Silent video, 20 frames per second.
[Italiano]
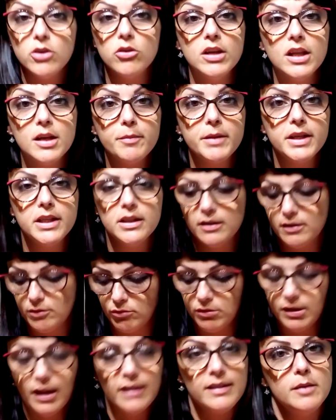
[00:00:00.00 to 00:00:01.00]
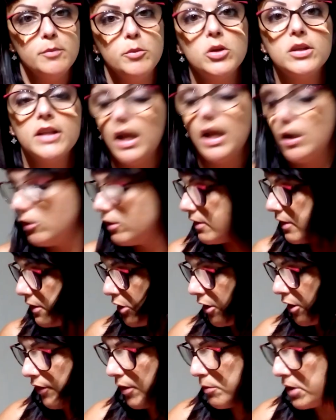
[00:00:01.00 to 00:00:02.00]
regolarmente, scusate il bordello, e si
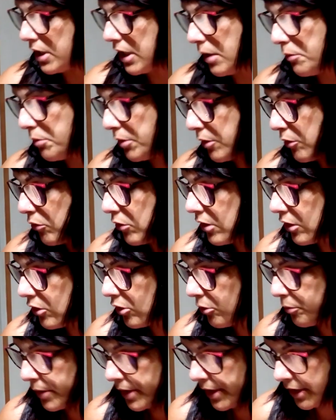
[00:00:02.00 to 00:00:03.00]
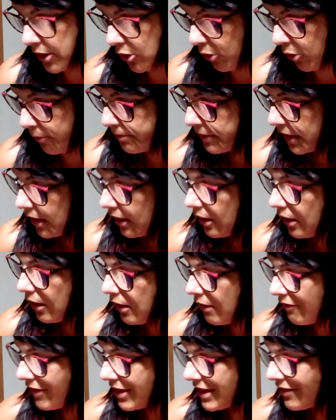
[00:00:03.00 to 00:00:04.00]
trova bene, per cui ho detto perché no.
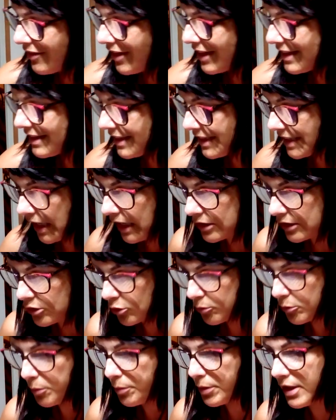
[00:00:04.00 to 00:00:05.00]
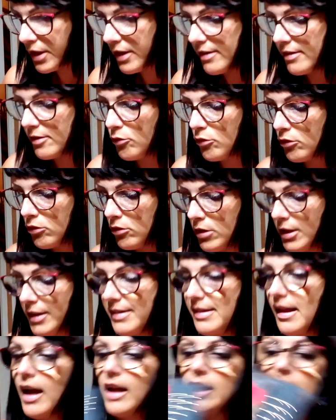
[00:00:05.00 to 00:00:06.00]
Vado avanti random, ho preso con i
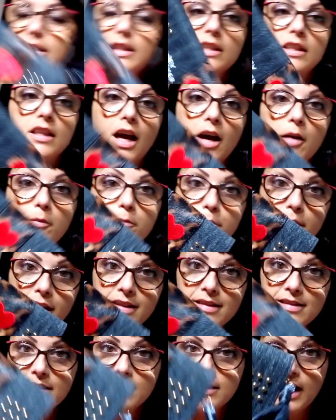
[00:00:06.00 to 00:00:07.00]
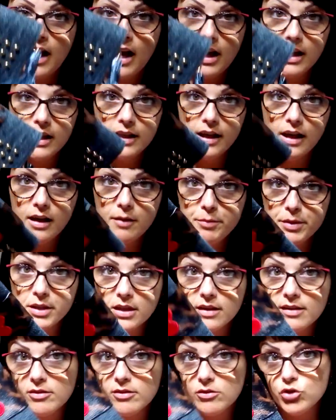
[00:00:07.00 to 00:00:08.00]
saldi da Piazza Italia,
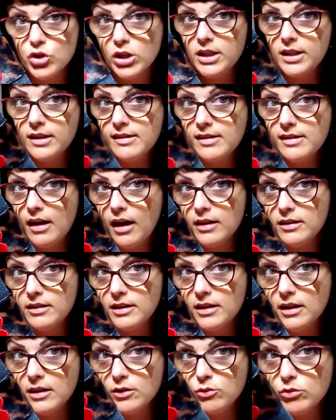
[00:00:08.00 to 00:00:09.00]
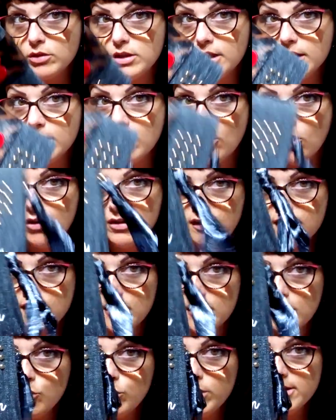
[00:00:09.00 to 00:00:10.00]
perché sono già iniziati in alcuni
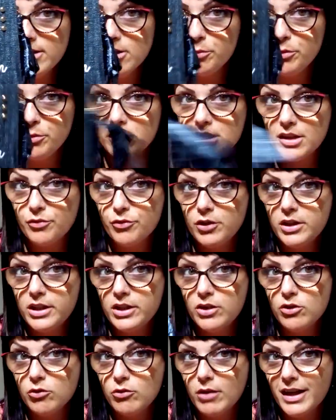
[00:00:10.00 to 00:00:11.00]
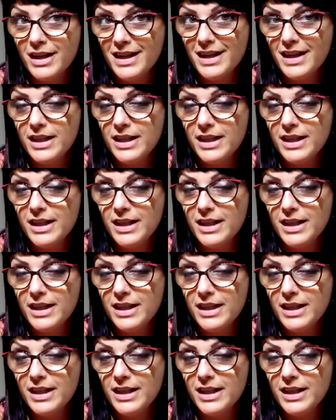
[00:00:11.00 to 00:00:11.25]
negozi, questo portafoglino qua